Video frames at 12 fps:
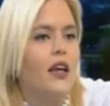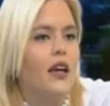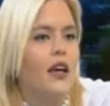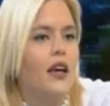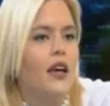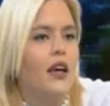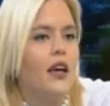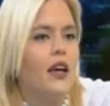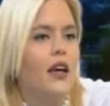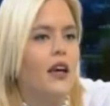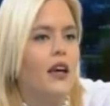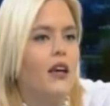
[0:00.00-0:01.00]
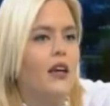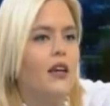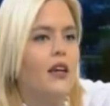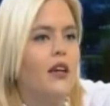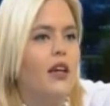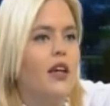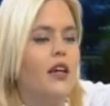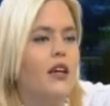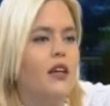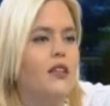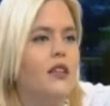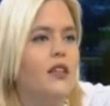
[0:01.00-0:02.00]
que
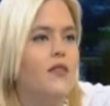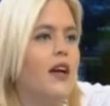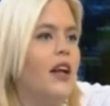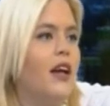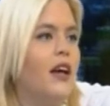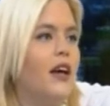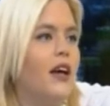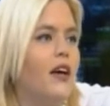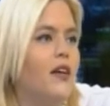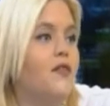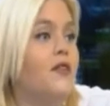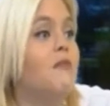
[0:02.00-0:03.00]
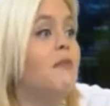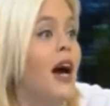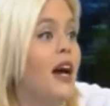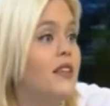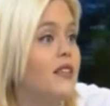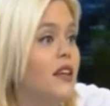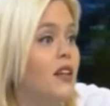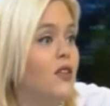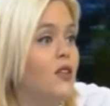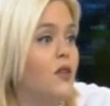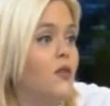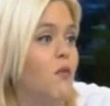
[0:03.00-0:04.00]
que se van a enfermar, ¿cierto?
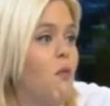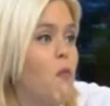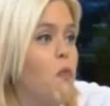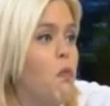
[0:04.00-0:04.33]
Mira, antes,